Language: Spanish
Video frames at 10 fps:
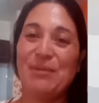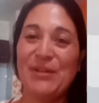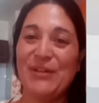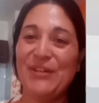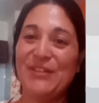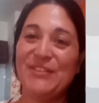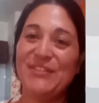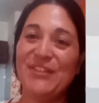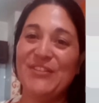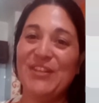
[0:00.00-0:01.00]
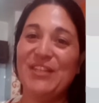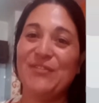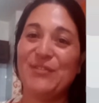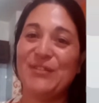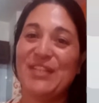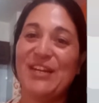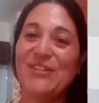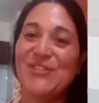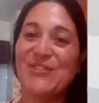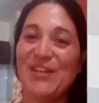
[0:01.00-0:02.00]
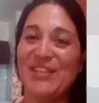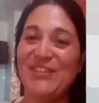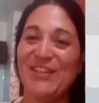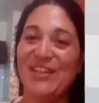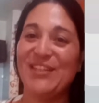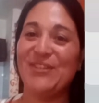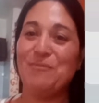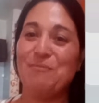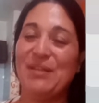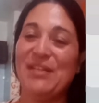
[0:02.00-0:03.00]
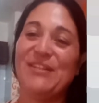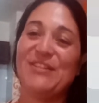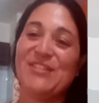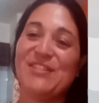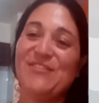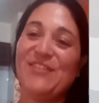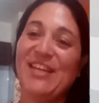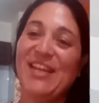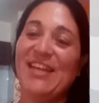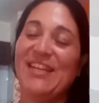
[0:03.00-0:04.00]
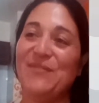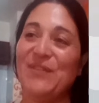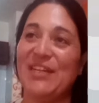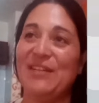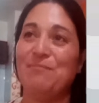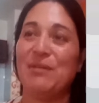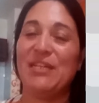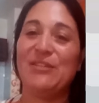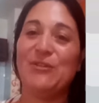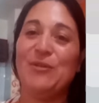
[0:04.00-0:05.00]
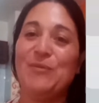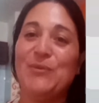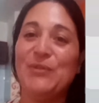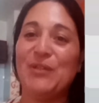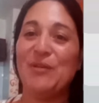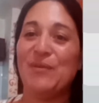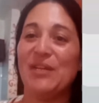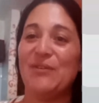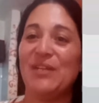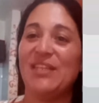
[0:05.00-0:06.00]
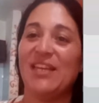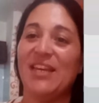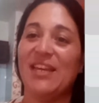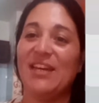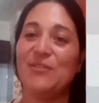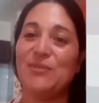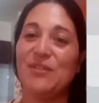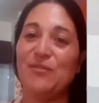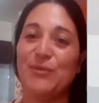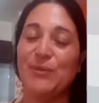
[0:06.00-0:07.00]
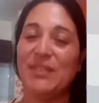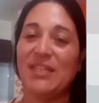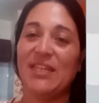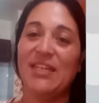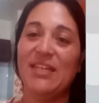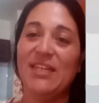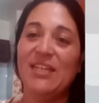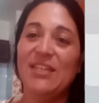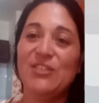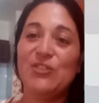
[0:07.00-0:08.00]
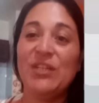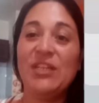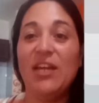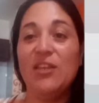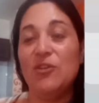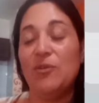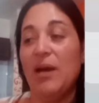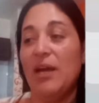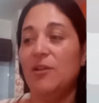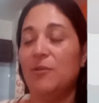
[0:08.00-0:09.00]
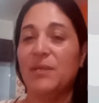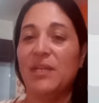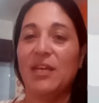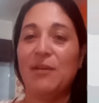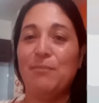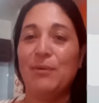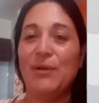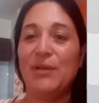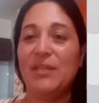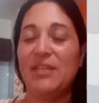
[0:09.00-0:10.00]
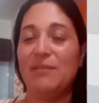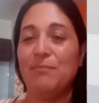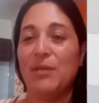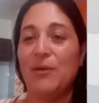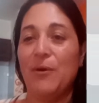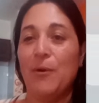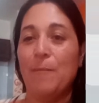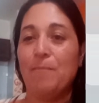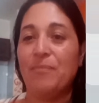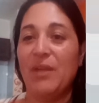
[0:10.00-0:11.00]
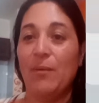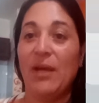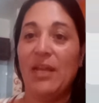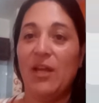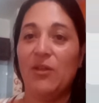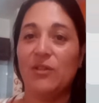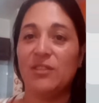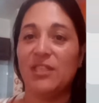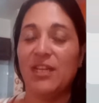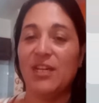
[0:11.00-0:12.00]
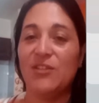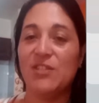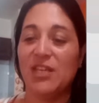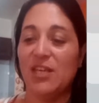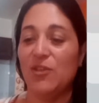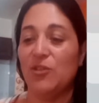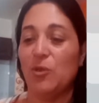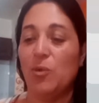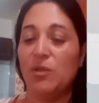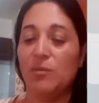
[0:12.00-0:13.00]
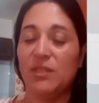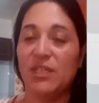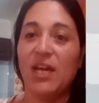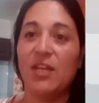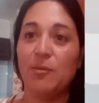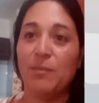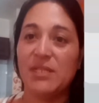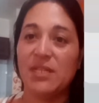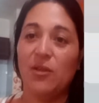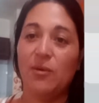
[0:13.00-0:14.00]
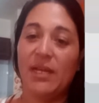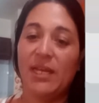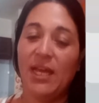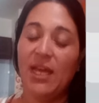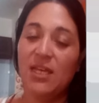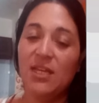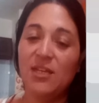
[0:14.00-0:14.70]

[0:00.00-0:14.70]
Pero no, no hay que frustrar los sueños, hay que cumplirlos. Y bailar es para, todo el mundo, es para cualquiera, es un disfrute. Yo este año no bailo, por ejemplo, y, pero he bailado tres años seguidos, estos últimos tres años pasados bailé